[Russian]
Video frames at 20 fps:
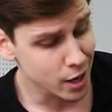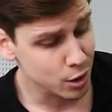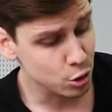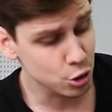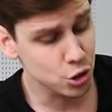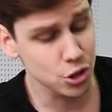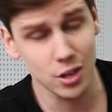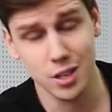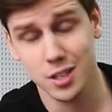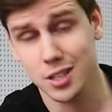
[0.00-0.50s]
то
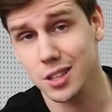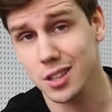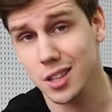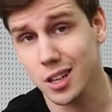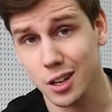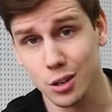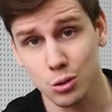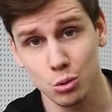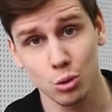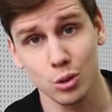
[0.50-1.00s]
через это
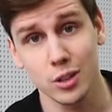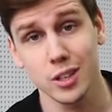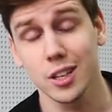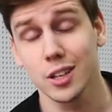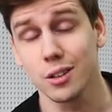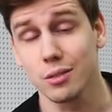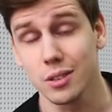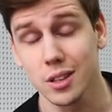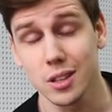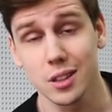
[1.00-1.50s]
окно их
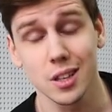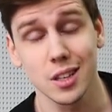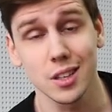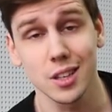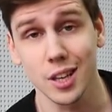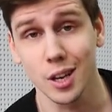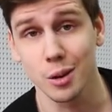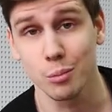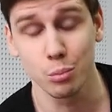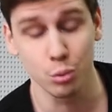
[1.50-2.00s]
видно
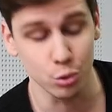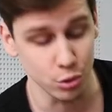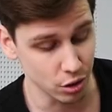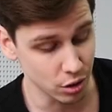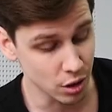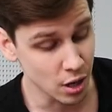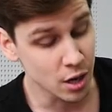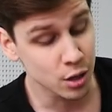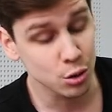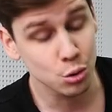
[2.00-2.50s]
не будет
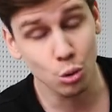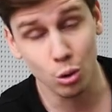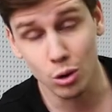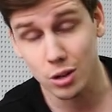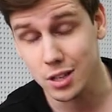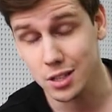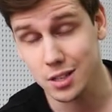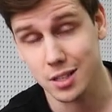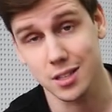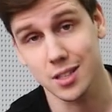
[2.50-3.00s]

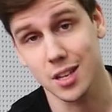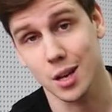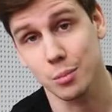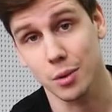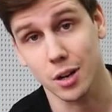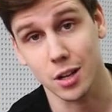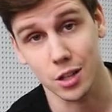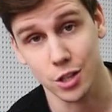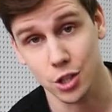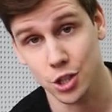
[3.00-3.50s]
только
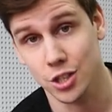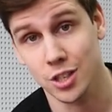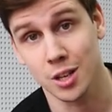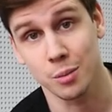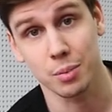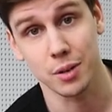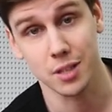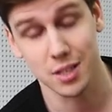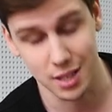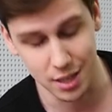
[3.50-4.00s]
система охлаждения
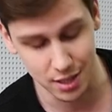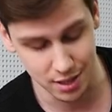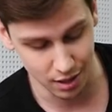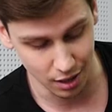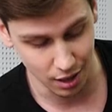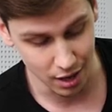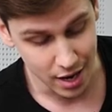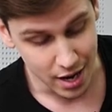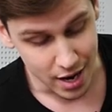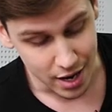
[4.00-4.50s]
процессора.